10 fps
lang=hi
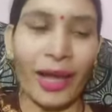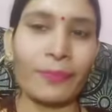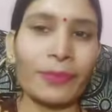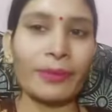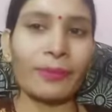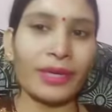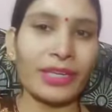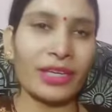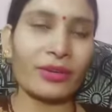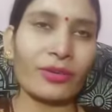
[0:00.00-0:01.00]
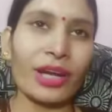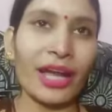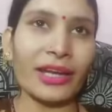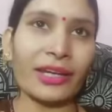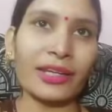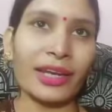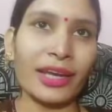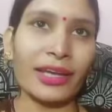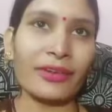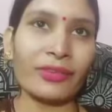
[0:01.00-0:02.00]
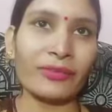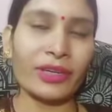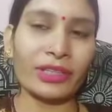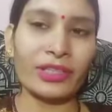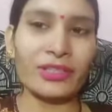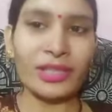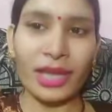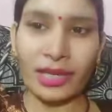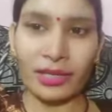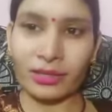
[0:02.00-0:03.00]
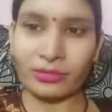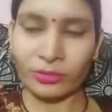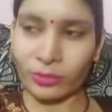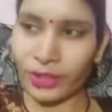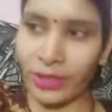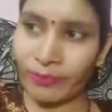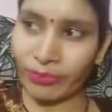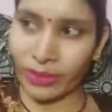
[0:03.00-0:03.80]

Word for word: आपके भैया को खाना खिलाया फिर बर्तन सारे धुले